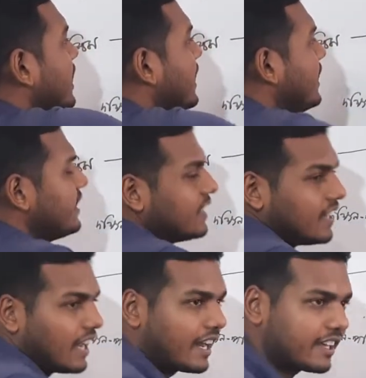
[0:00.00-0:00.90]
গেলে
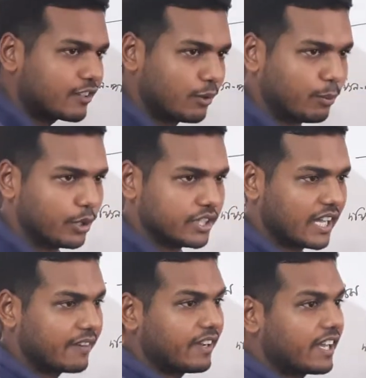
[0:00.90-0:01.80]
আরেক নব্বই
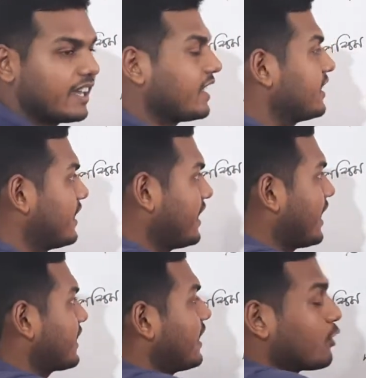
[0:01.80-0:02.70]
তার মানে
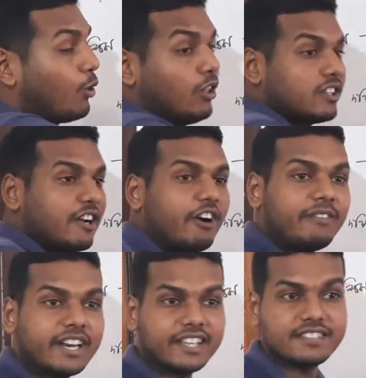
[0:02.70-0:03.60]
একটা গোল যাওয়া
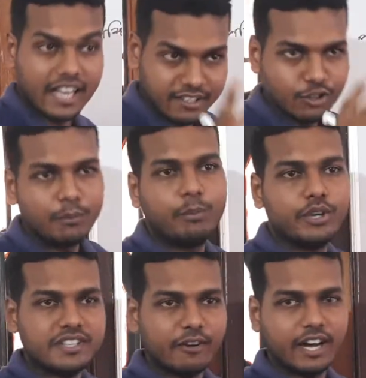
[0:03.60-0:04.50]
মানে
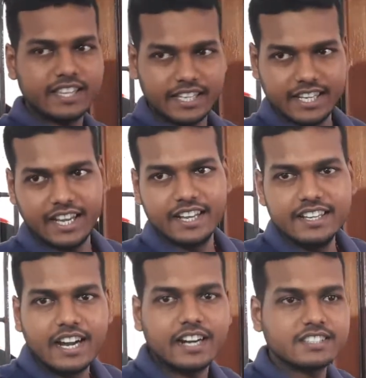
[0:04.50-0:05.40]
চার যাওয়া তাই না
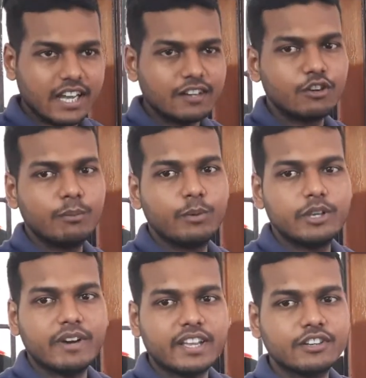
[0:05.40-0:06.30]
আর চার
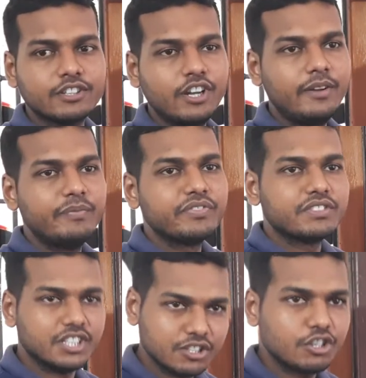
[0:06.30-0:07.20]
মানে কত
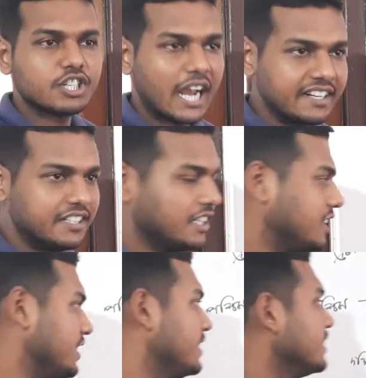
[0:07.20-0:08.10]
তিনশো ষাট
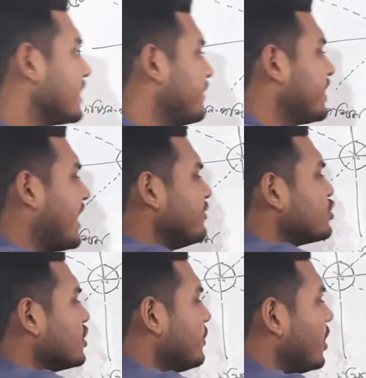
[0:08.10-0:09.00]
ডিগ্রি তার মানে আমি
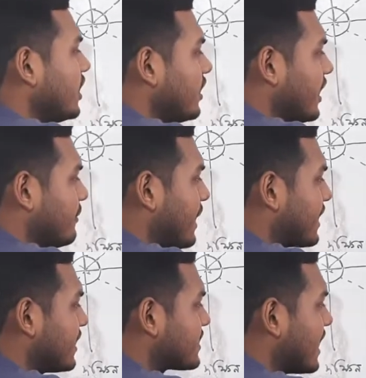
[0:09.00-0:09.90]
যদি বলি এই
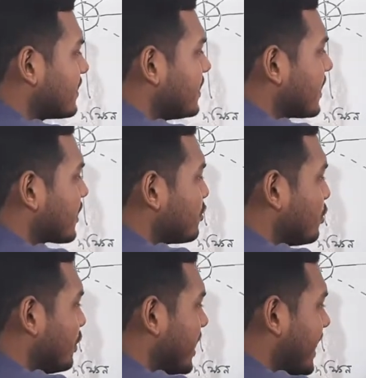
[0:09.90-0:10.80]
মাঠের চারদিকে একটু
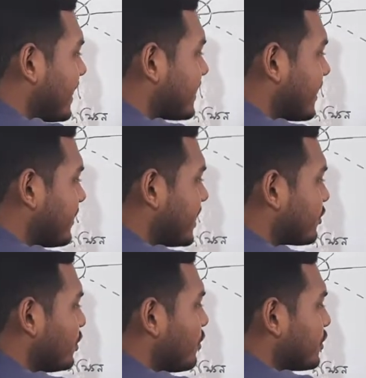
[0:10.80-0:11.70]
ঘুরে আয় তার মানে
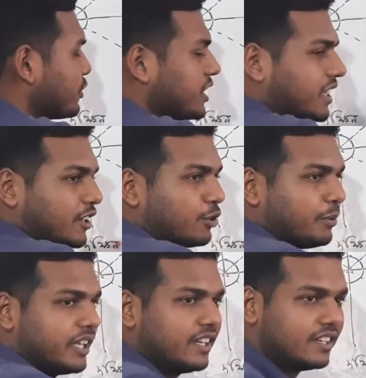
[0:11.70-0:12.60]
তুই কত ডিগ্রি ঘুরবি